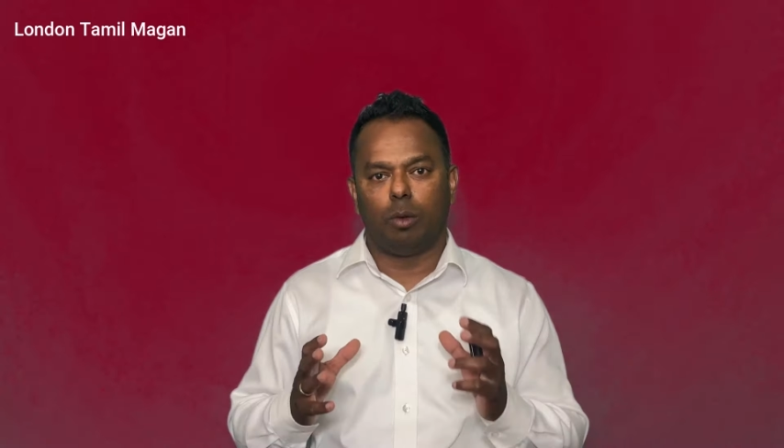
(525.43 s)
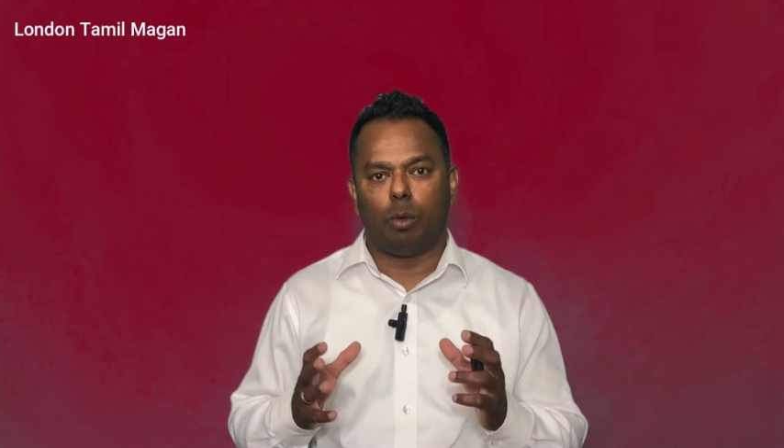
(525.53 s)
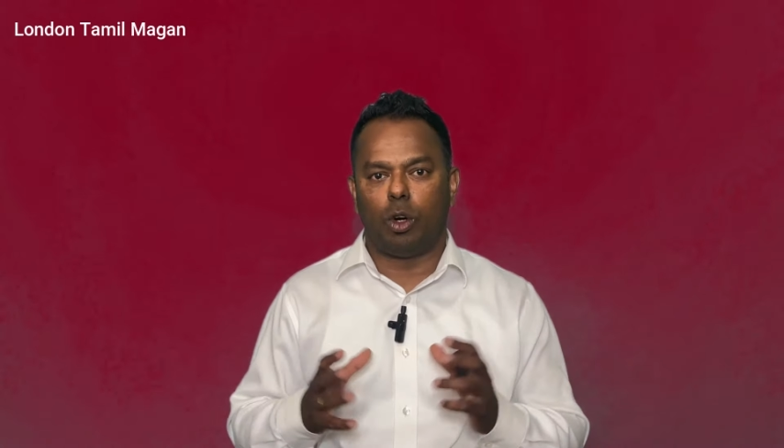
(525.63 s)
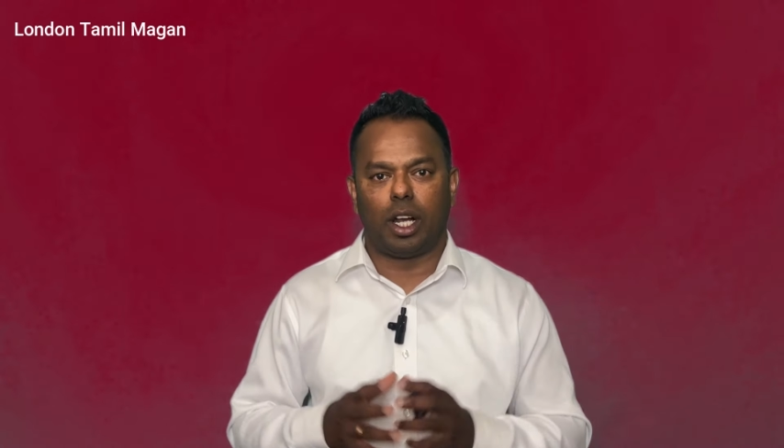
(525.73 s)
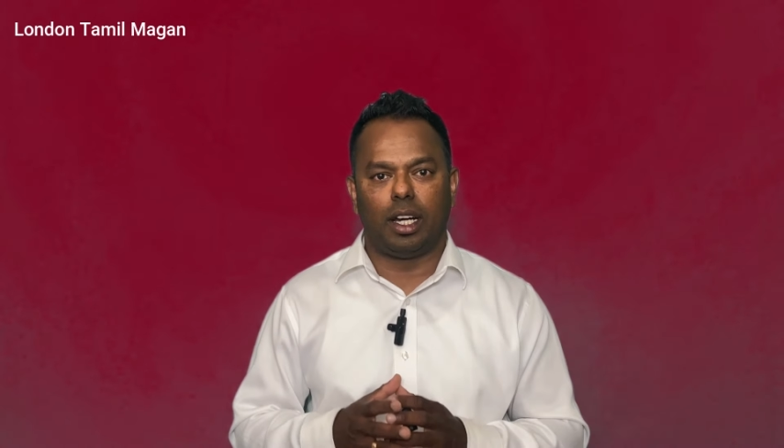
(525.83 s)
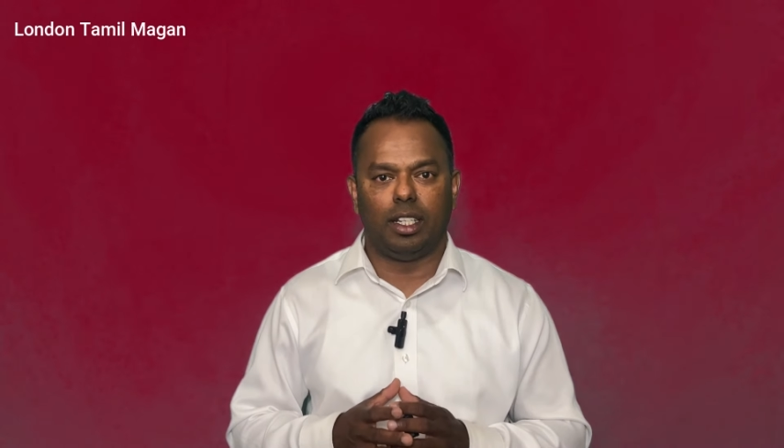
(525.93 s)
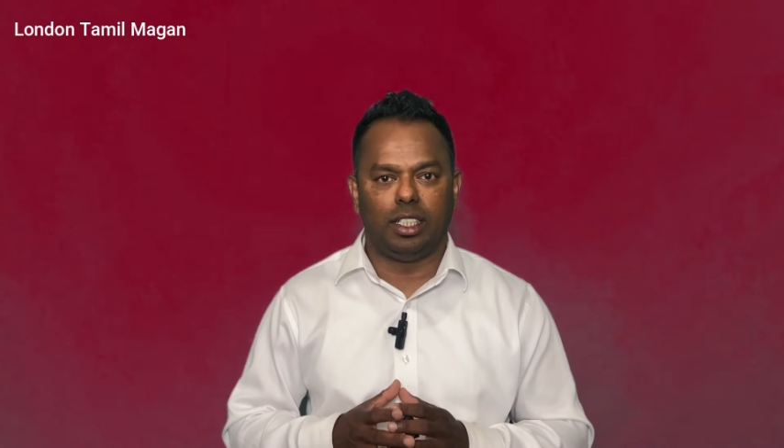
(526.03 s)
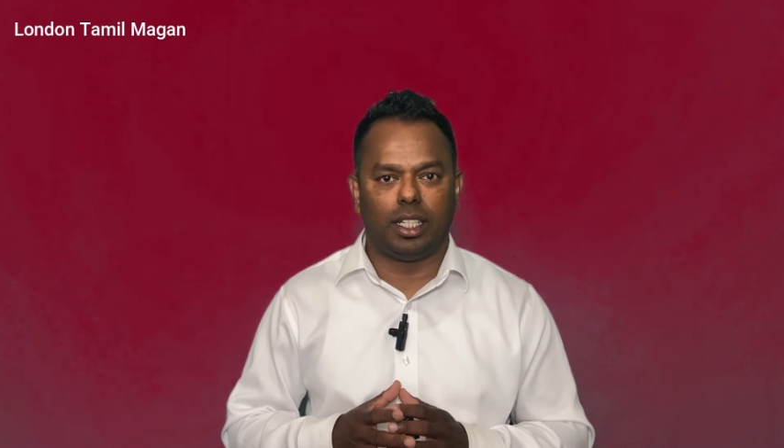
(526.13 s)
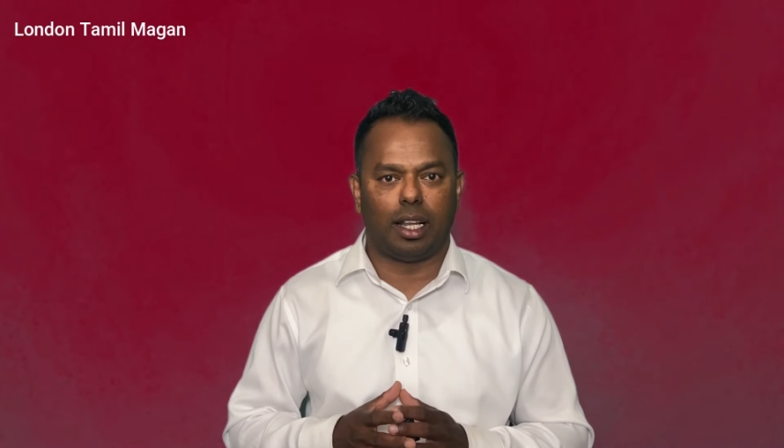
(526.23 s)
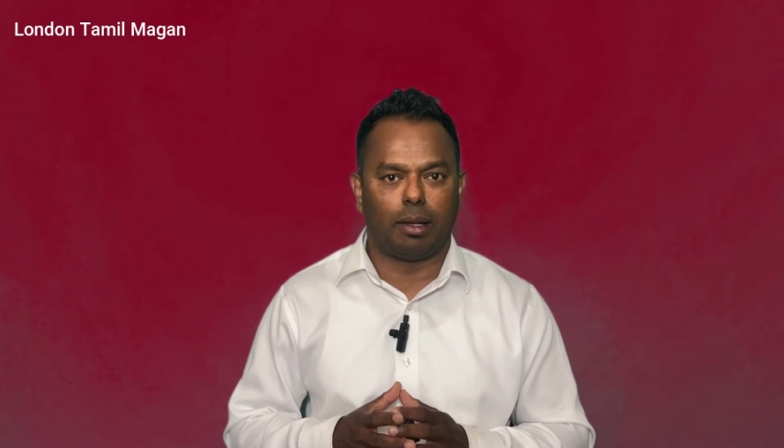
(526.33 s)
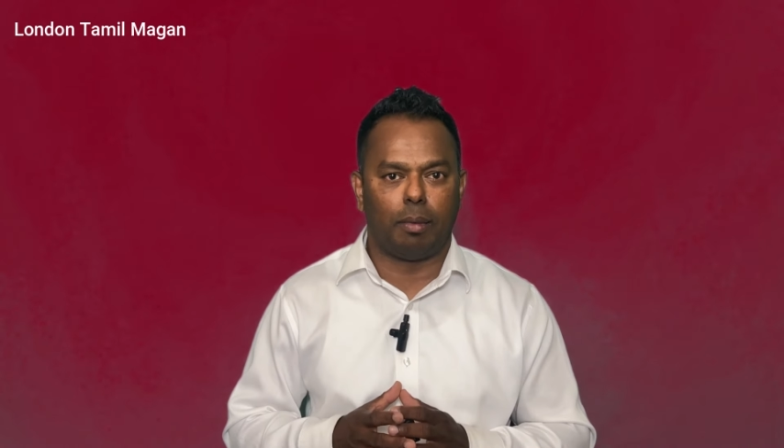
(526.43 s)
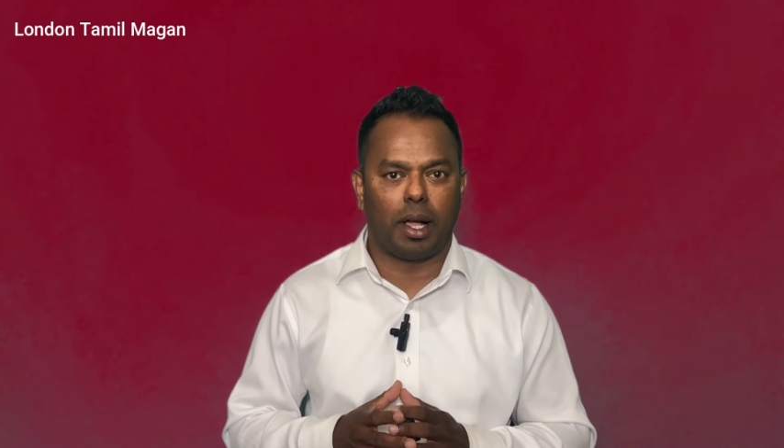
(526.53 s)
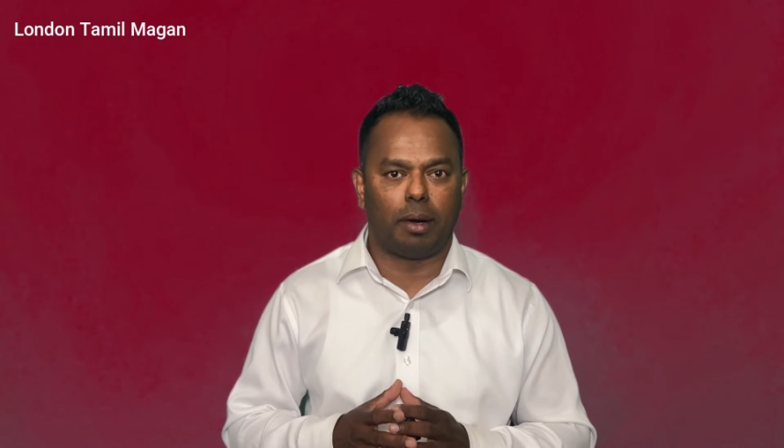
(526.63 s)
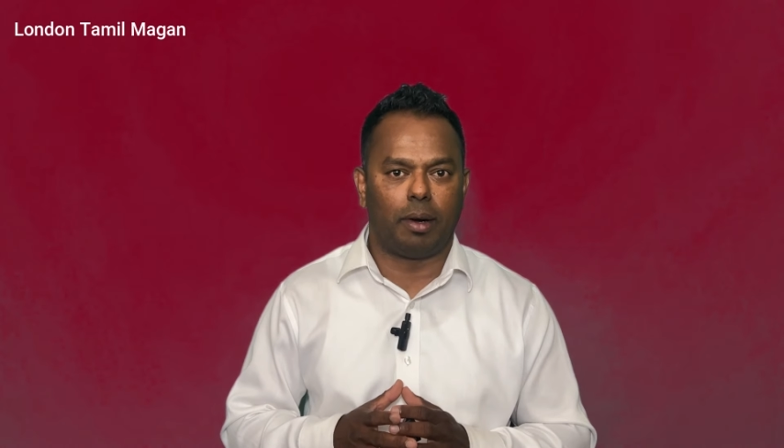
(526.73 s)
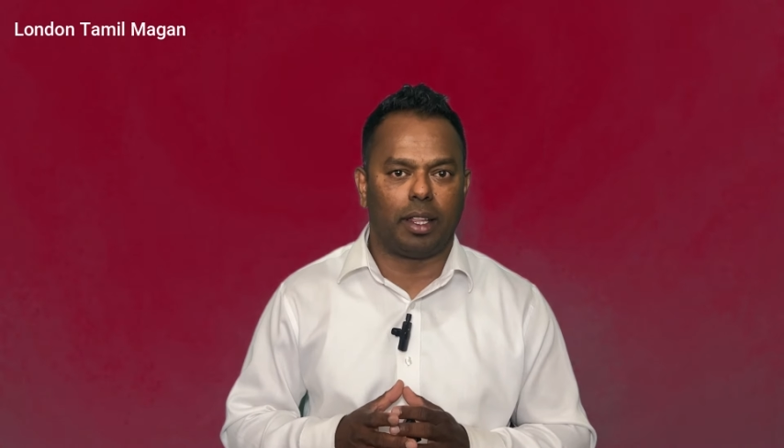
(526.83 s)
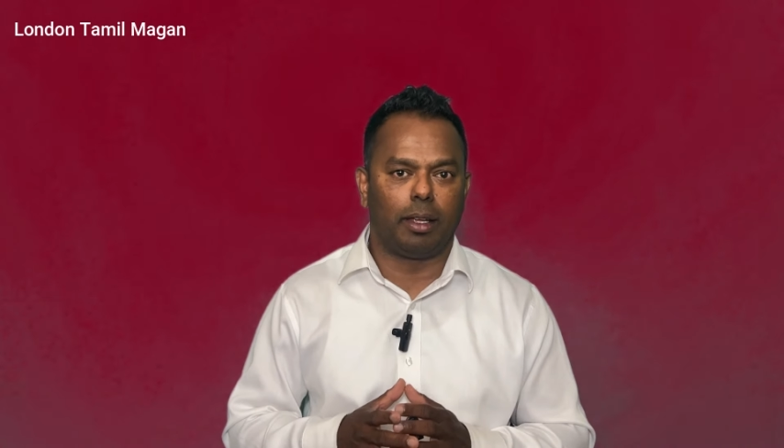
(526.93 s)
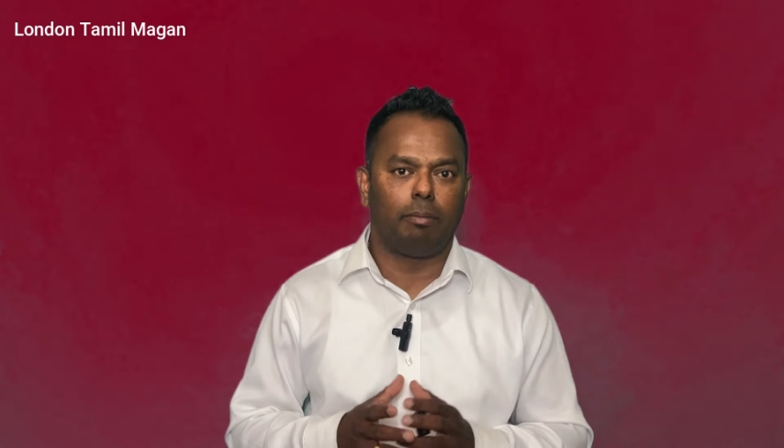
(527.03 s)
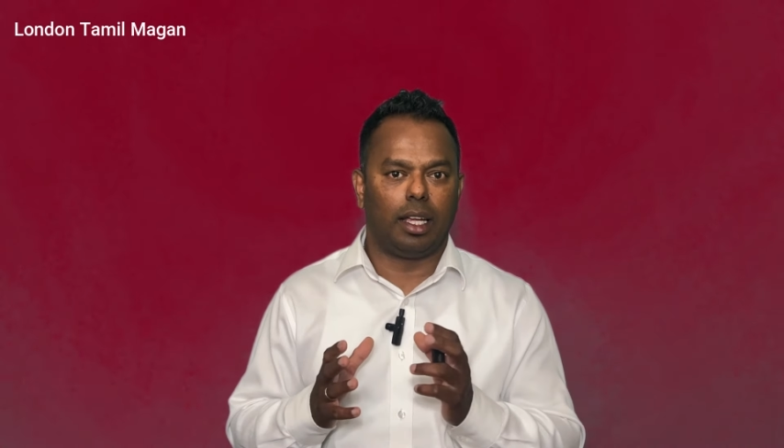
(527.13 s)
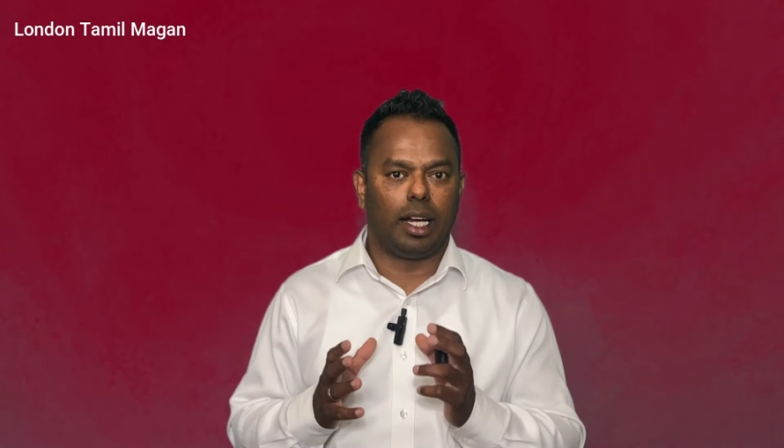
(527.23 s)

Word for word: போல்டான டிசிஷனாக தான் பார்க்கப்படுது